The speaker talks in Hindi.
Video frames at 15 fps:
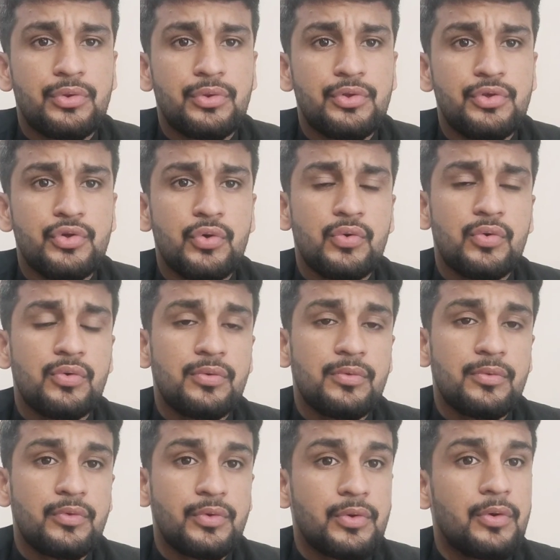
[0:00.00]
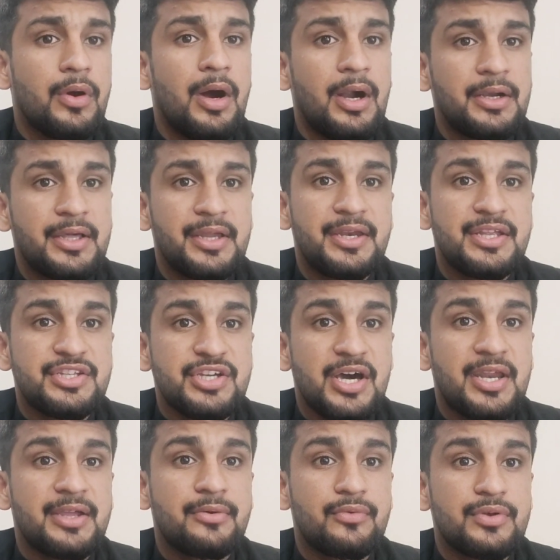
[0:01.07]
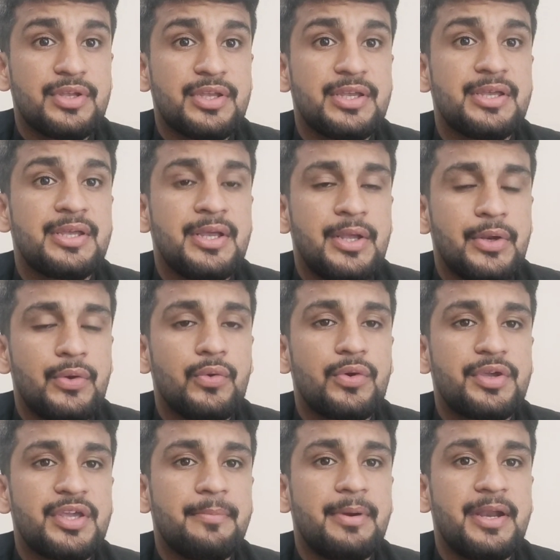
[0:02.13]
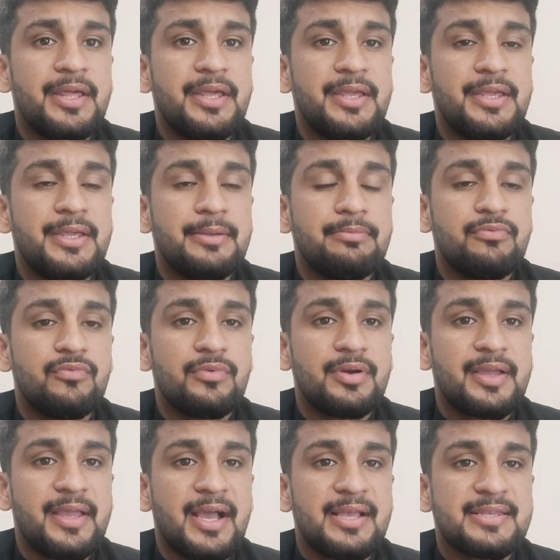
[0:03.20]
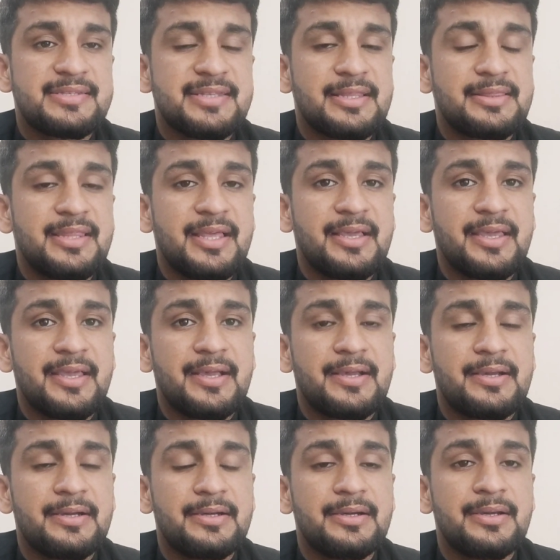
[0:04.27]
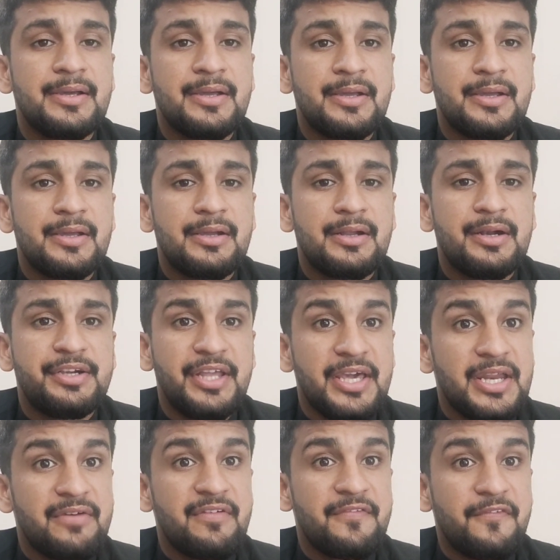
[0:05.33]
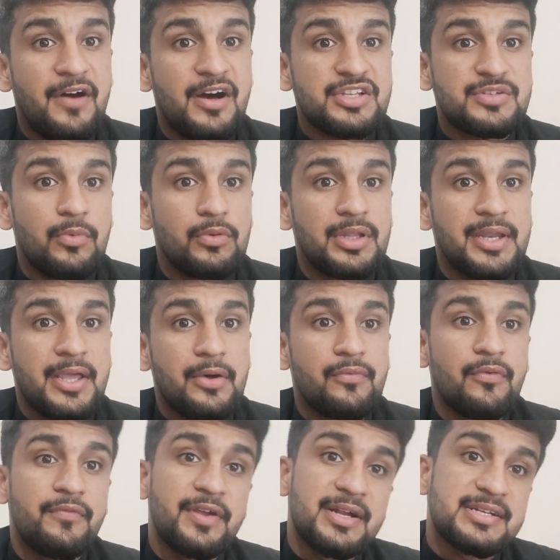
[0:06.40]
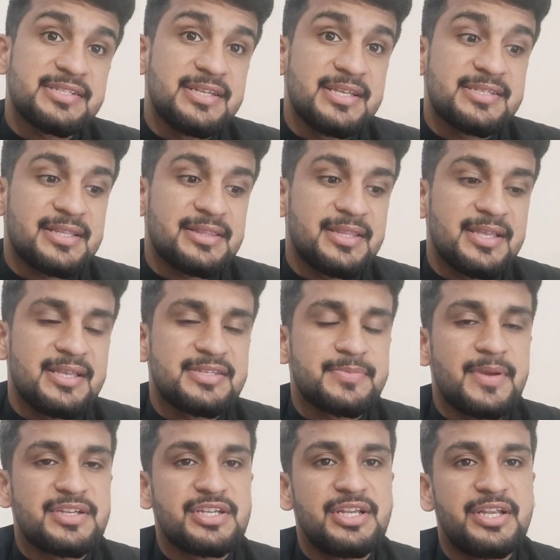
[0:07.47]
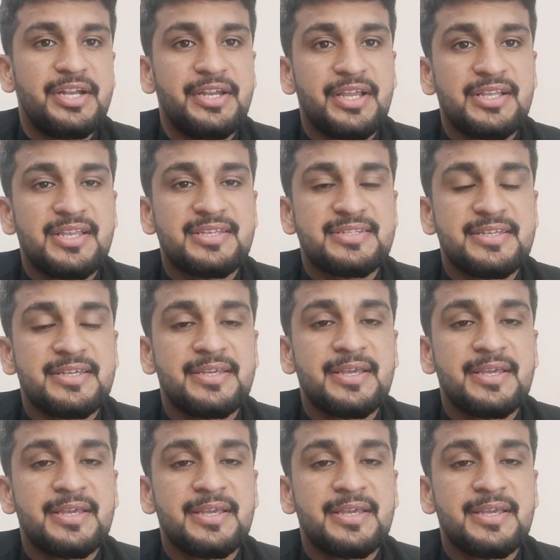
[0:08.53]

जो उनको हांड करने जा रहा है क्योंकि नोकिया बड़े ही कह सकते हैं कि एक टीयर अवे फास्ट बॉलर हैं और वो विकेट्स ले सकते हैं स्पेशली इंडिया जैसे